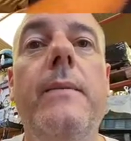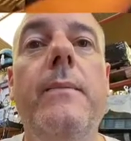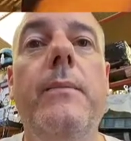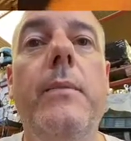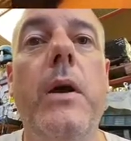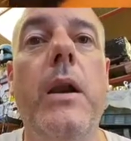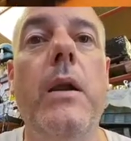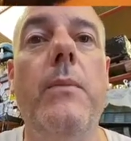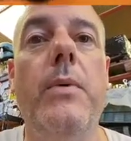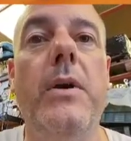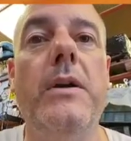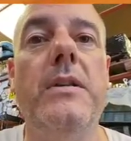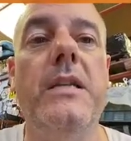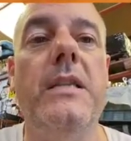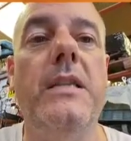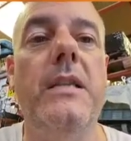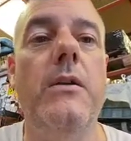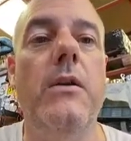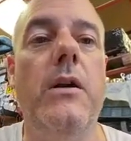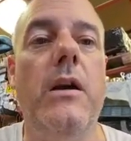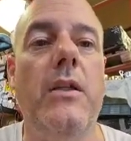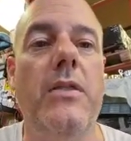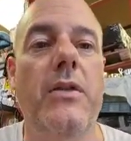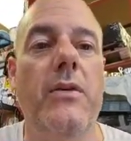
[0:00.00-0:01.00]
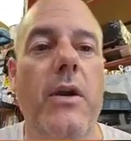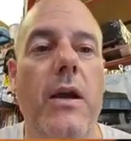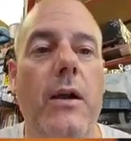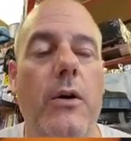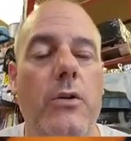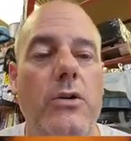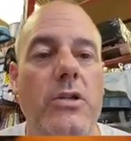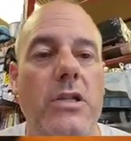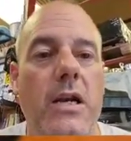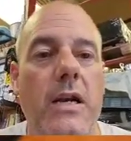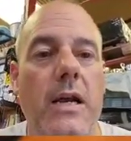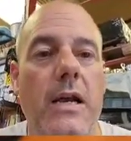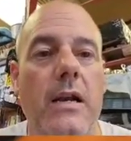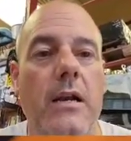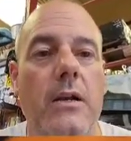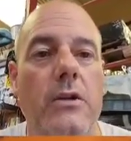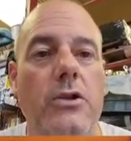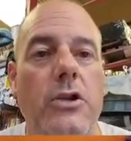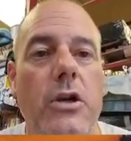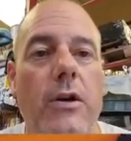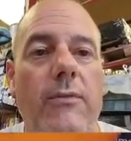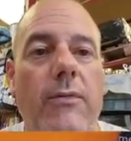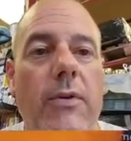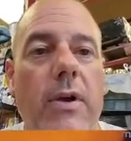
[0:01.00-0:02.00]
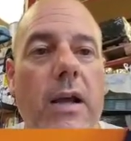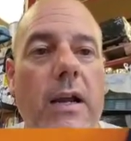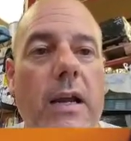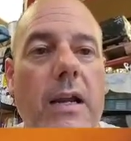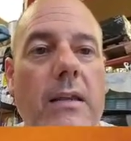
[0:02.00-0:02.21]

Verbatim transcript: Bueno, pues he tenido que hacer una cosa. En el software